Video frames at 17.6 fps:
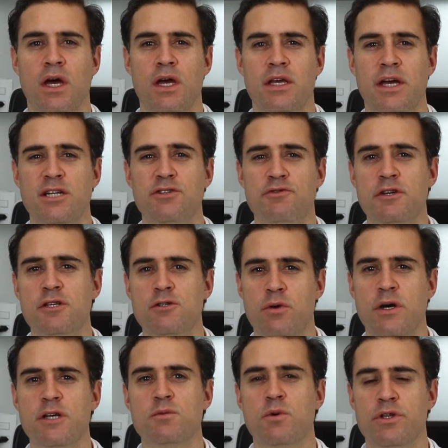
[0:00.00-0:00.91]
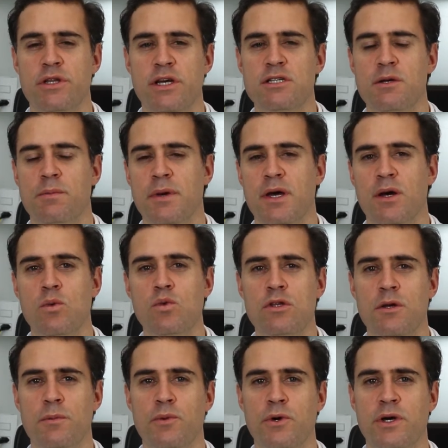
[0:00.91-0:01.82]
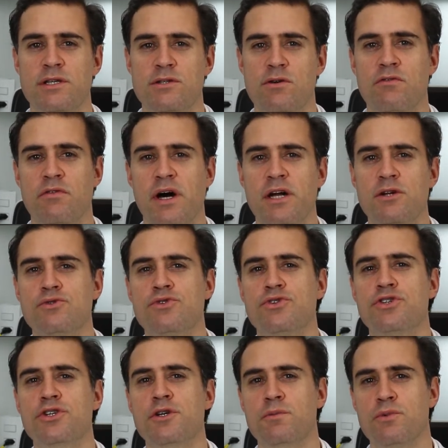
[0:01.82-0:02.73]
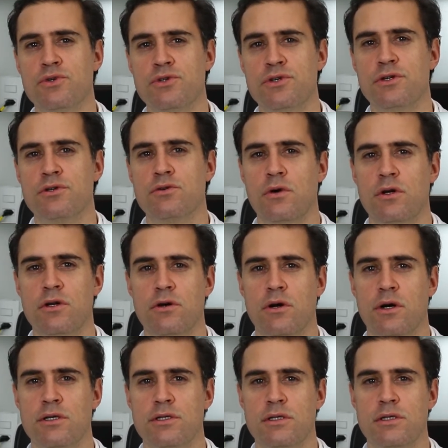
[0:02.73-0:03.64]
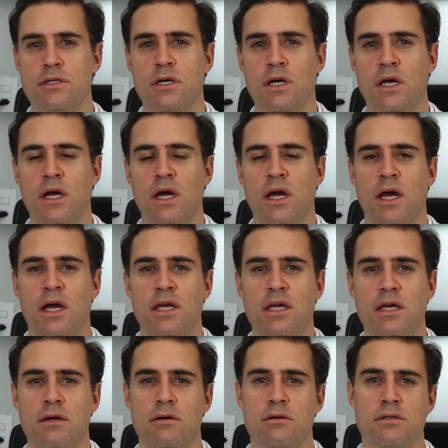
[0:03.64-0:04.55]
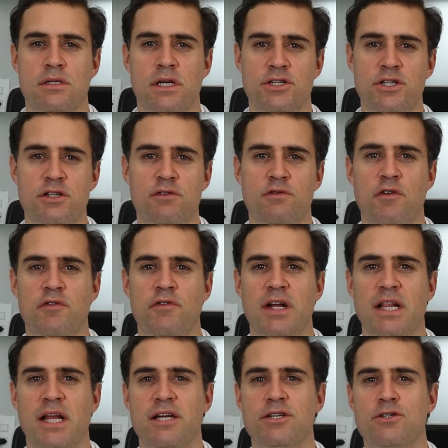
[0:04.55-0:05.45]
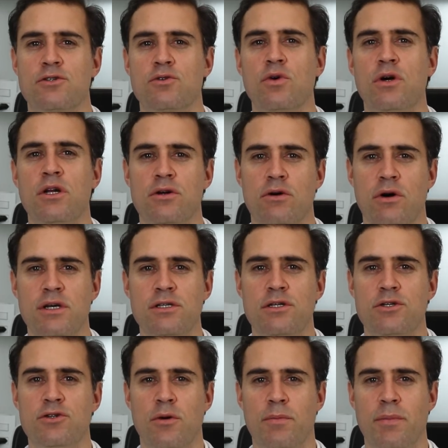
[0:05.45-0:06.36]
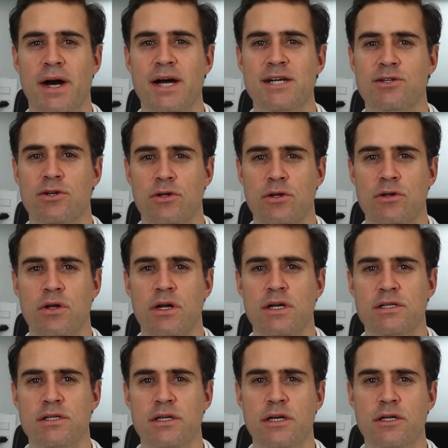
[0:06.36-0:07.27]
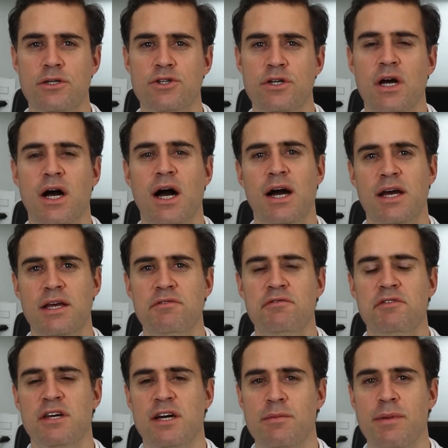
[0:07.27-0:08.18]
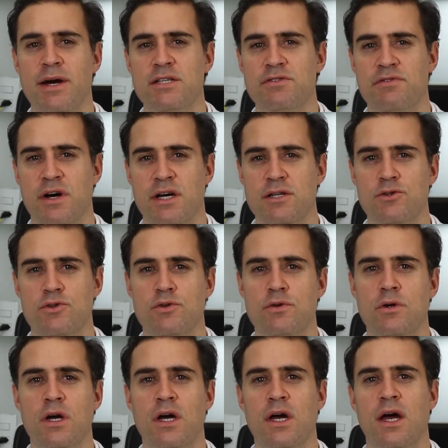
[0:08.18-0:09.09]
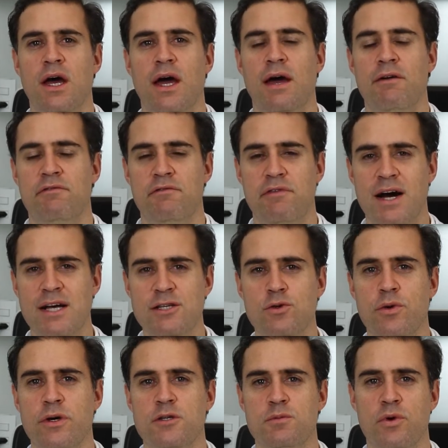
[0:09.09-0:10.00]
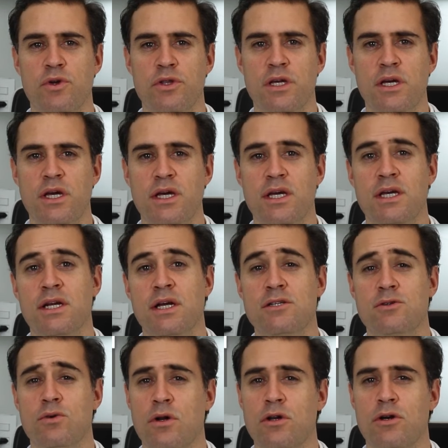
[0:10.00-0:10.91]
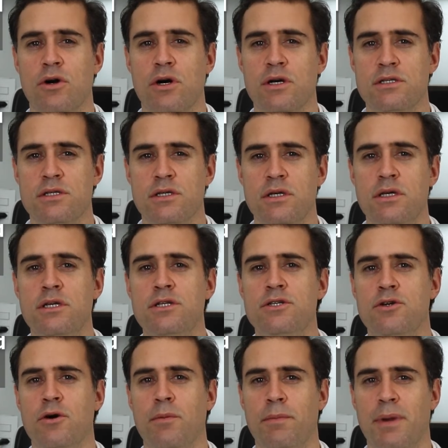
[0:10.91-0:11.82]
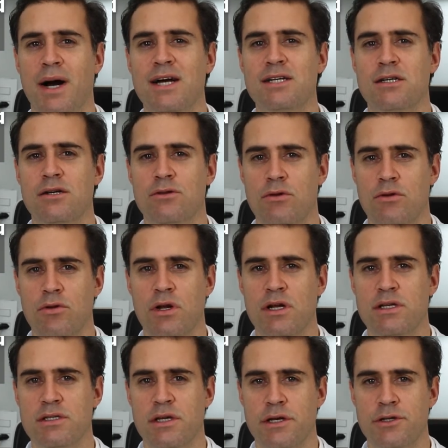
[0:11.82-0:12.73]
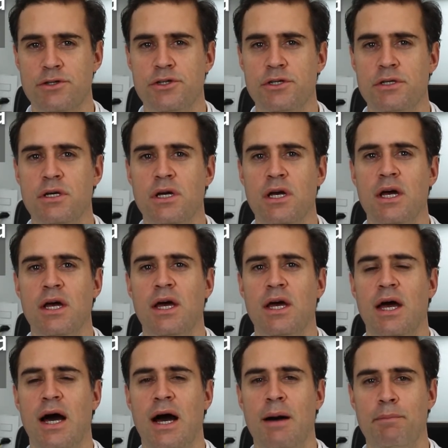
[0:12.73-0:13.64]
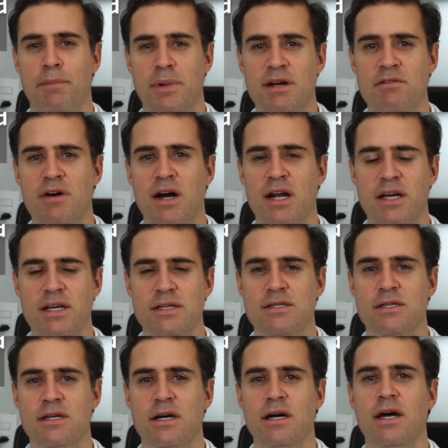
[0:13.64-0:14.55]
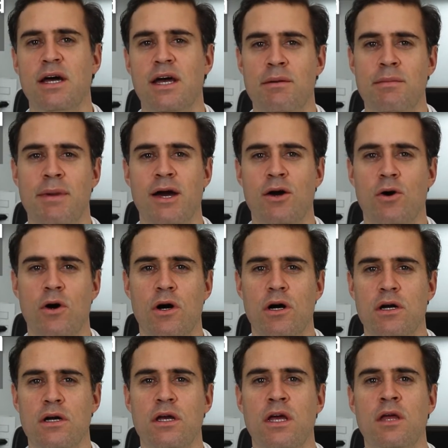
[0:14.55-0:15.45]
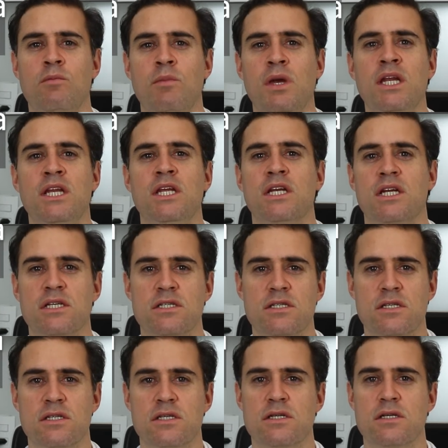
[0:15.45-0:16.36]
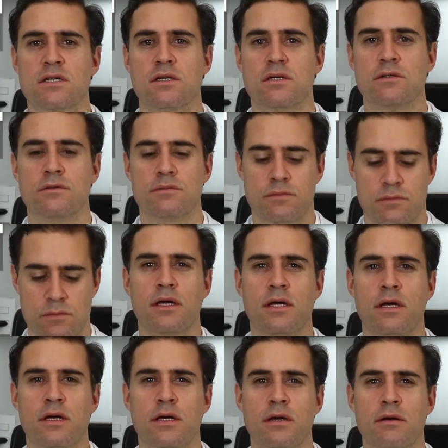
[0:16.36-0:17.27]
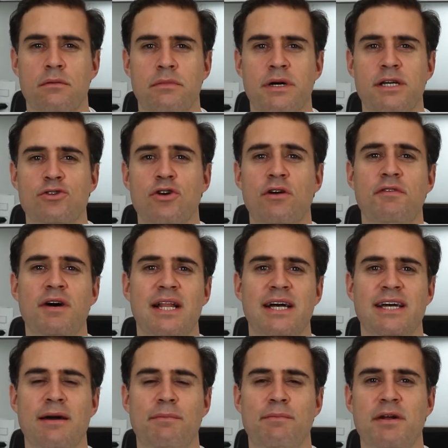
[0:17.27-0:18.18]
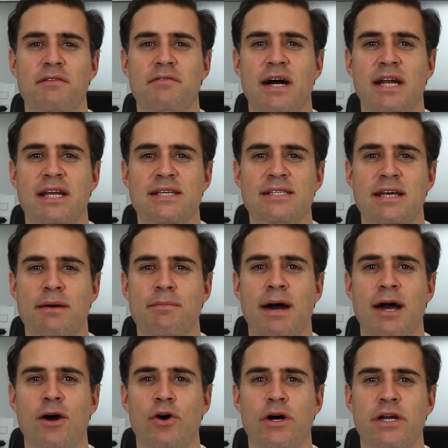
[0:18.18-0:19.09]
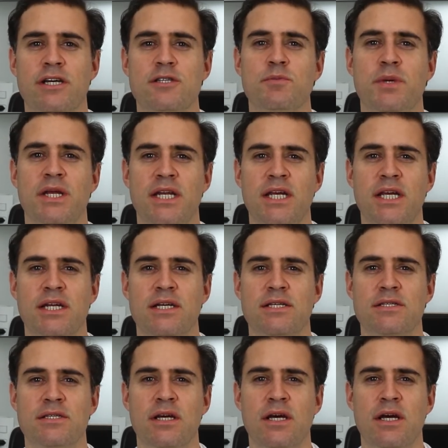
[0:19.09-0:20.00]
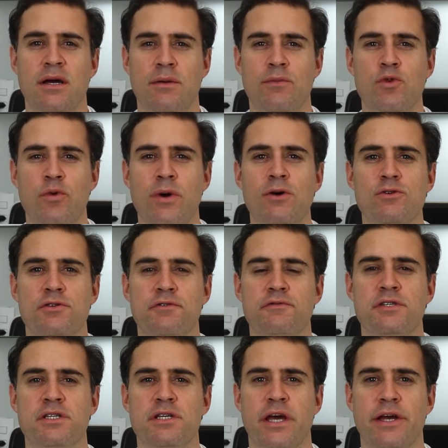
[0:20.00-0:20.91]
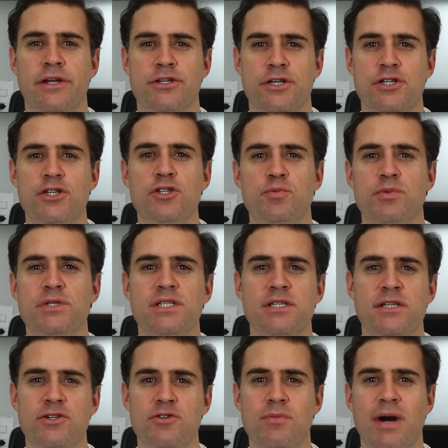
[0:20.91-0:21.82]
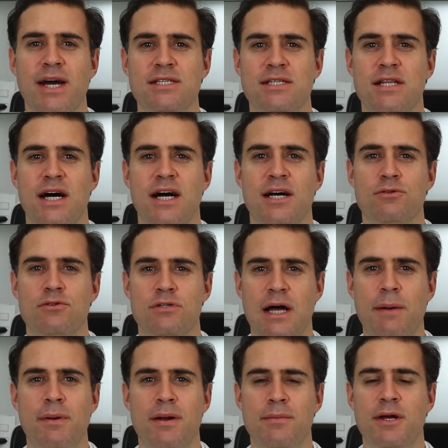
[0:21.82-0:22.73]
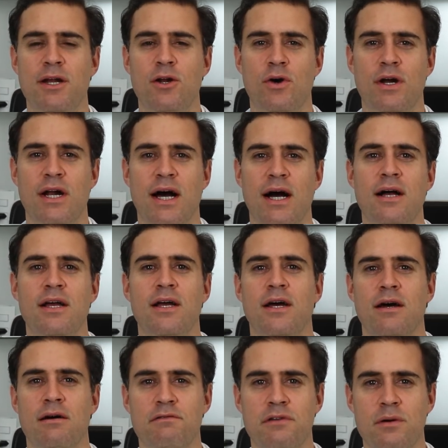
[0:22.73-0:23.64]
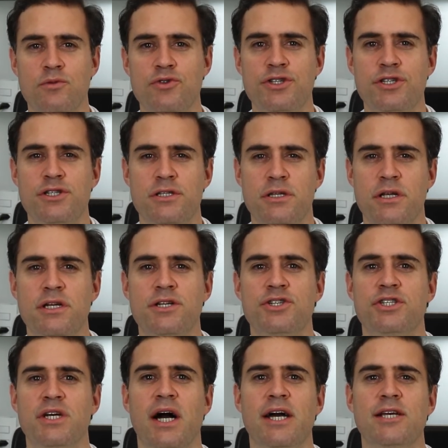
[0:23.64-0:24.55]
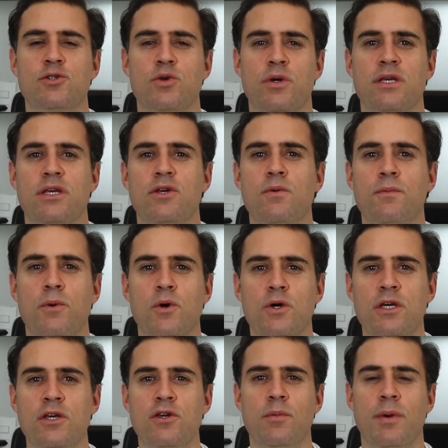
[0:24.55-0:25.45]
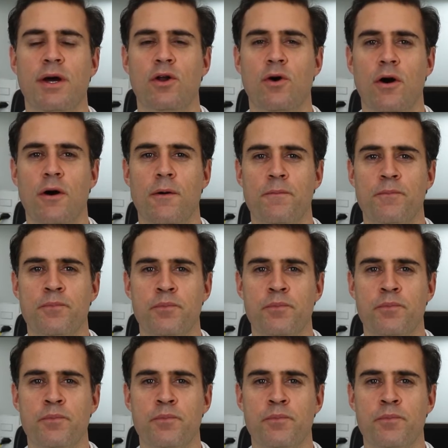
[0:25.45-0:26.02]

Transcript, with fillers: E é difícil responder essa pergunta porque são vários tipos de escoliose. E se a gente for falar de escoliose idiopática do adolescente, aí fica mais fácil. É fácil responder que na escoliose idiopática do adolescente a prevalência é maior em meninas. Mas só falar que a prevalência é maior nas meninas não é o suficiente. A gente precisa de mais dados, dá para melhorar. Vamos destrinchar isso aqui um pouquinho melhor.